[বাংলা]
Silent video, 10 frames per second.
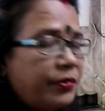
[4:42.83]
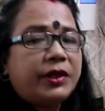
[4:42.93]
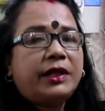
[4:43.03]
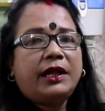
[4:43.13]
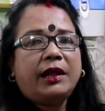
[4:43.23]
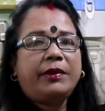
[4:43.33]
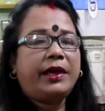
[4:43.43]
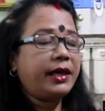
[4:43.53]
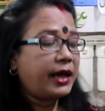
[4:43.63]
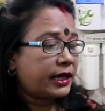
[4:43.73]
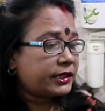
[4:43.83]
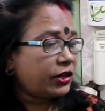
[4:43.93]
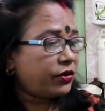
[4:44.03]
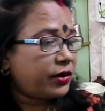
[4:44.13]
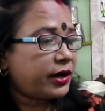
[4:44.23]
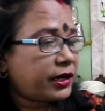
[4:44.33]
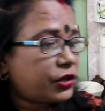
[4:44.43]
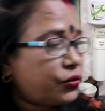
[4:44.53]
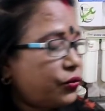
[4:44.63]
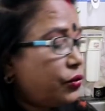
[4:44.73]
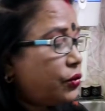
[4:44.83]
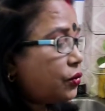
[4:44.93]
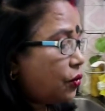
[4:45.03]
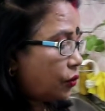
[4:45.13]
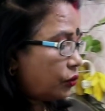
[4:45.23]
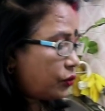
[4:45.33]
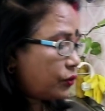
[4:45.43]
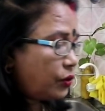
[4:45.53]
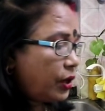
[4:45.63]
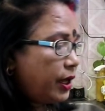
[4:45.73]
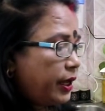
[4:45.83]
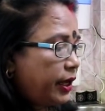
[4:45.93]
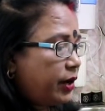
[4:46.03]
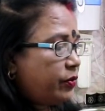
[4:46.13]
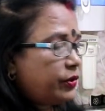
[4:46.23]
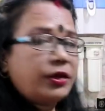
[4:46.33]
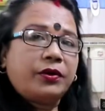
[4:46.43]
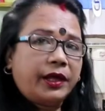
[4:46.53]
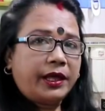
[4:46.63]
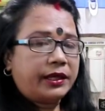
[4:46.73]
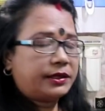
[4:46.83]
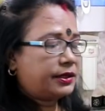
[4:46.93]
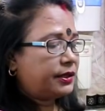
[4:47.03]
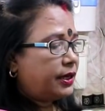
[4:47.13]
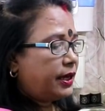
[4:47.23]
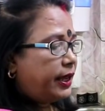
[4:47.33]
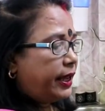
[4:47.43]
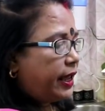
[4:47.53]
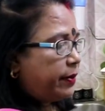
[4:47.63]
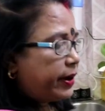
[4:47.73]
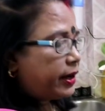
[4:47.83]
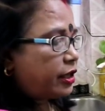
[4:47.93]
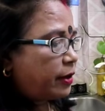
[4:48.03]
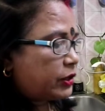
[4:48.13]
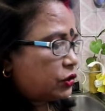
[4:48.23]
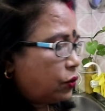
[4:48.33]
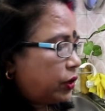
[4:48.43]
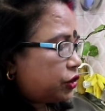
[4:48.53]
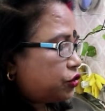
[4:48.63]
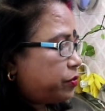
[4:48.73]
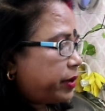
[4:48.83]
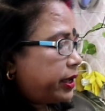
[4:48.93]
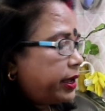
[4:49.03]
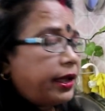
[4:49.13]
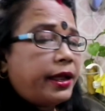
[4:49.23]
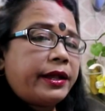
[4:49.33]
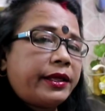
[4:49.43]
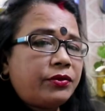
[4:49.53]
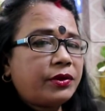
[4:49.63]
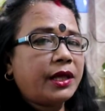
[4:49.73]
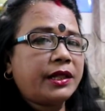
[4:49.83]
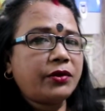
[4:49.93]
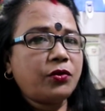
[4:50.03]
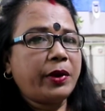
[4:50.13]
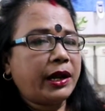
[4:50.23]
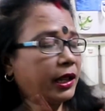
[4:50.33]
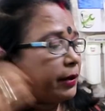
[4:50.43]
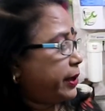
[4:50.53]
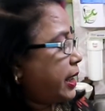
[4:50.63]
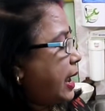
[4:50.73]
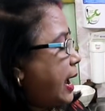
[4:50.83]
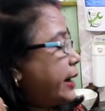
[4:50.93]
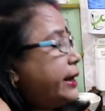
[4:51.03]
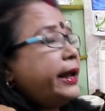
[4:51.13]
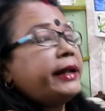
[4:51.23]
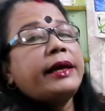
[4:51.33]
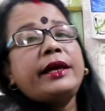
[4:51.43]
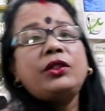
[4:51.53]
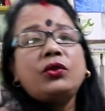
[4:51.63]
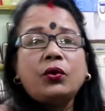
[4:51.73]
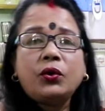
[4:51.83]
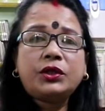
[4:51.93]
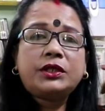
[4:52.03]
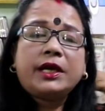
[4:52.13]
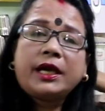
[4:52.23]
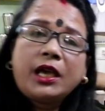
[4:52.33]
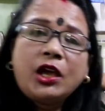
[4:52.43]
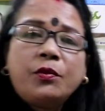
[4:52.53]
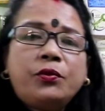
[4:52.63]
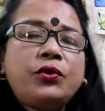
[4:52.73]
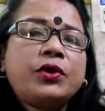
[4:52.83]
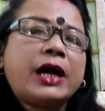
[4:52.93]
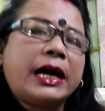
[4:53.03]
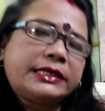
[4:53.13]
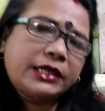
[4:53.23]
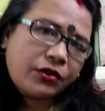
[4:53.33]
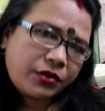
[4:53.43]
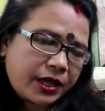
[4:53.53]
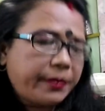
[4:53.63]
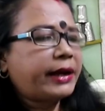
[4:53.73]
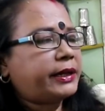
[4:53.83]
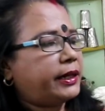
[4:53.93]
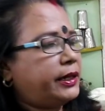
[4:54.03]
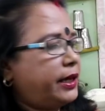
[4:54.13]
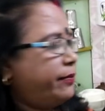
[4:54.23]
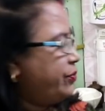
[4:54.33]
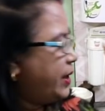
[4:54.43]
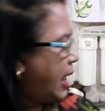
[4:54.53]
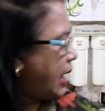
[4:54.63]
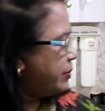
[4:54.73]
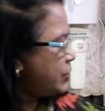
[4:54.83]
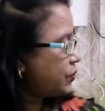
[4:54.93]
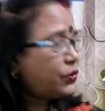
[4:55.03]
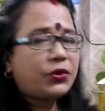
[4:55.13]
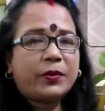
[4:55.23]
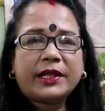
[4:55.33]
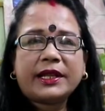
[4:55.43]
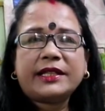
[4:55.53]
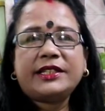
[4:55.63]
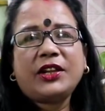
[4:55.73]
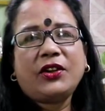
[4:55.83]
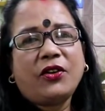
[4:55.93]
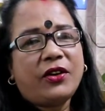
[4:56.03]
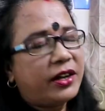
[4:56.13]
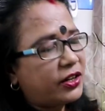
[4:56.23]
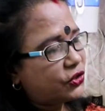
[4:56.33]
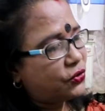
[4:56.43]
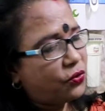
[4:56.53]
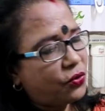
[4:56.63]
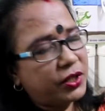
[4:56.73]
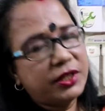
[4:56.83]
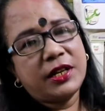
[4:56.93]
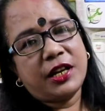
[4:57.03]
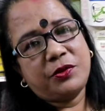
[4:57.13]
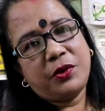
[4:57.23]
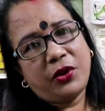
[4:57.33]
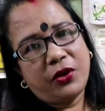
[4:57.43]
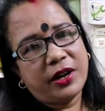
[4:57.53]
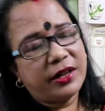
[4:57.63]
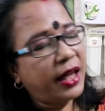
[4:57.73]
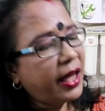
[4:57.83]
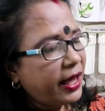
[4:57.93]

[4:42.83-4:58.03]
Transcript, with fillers: মধ্যে দিলাম এই কাঁচা লঙ্কার একটা সুন্দর গন্ধ এর মধ্যে হয়ে যাচ্ছে এইবারে কী হবে ঝোলের সময় এটা কিন্তু খেতে খুব ভালো লাগবে আর এটা কিন্তু হচ্ছে পুরো কাঁচা লঙ্কা বাটা দিয়ে আমি কিন্তু তোমাদের কাছে লঙ্কাটা শো করেছি কাশ্মীর লঙ্কাটা